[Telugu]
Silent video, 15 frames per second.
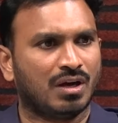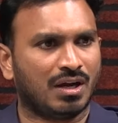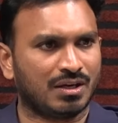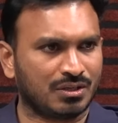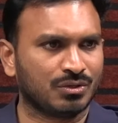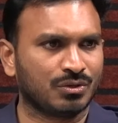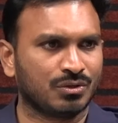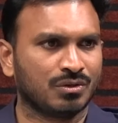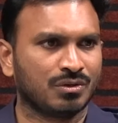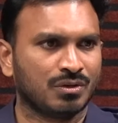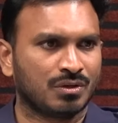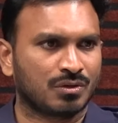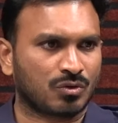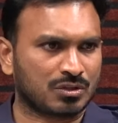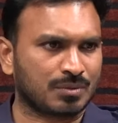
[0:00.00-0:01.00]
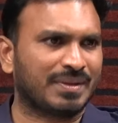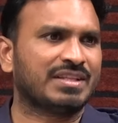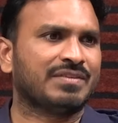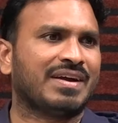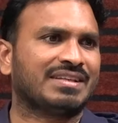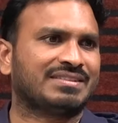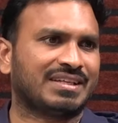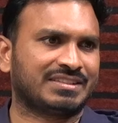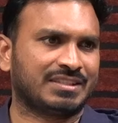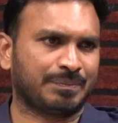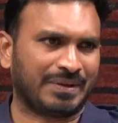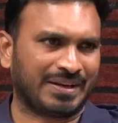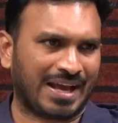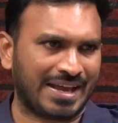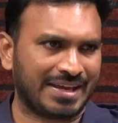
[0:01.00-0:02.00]
అంటూ కొంతమంది
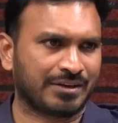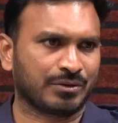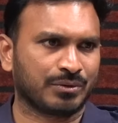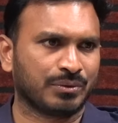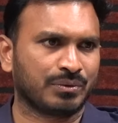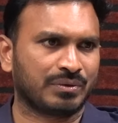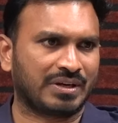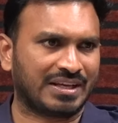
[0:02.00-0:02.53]
వైఎస్ఆర్సీపీ నాయకులు